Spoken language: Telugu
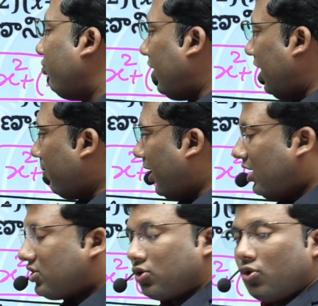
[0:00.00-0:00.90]
త్రీ
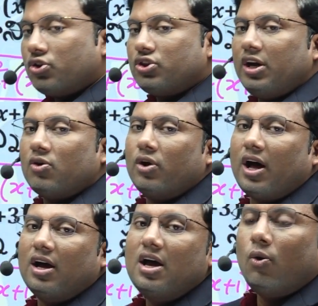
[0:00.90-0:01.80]
మైనస్ రూట్ త్రీ
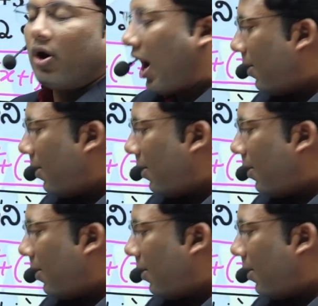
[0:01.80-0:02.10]
కూడా ఒక